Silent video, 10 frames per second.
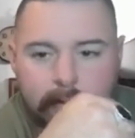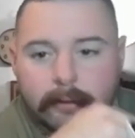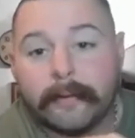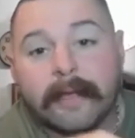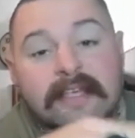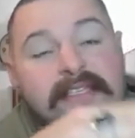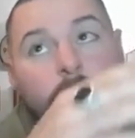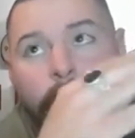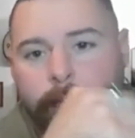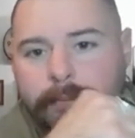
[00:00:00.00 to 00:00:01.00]
Euh, et si
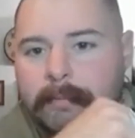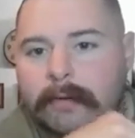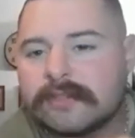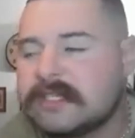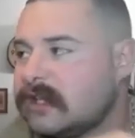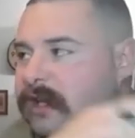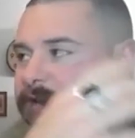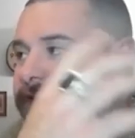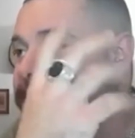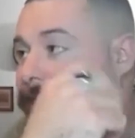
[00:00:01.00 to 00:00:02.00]
on remonte même à l'Antiquité, il
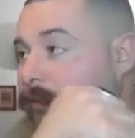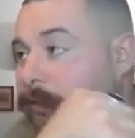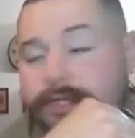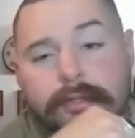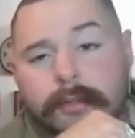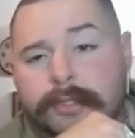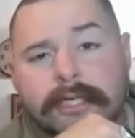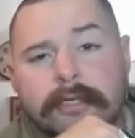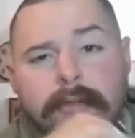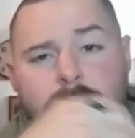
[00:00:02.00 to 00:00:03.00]
y avait des tatouages
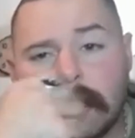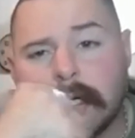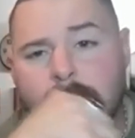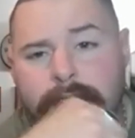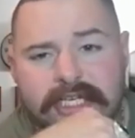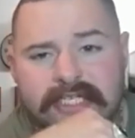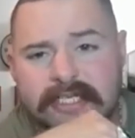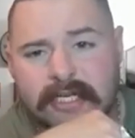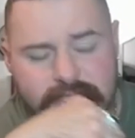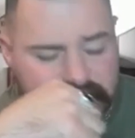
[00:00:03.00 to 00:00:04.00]
chez les Gaulois, chez les
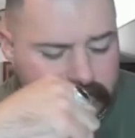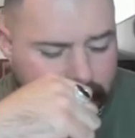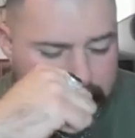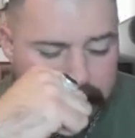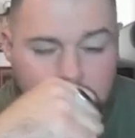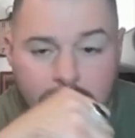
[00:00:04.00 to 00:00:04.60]
Celtes, chez les Germains.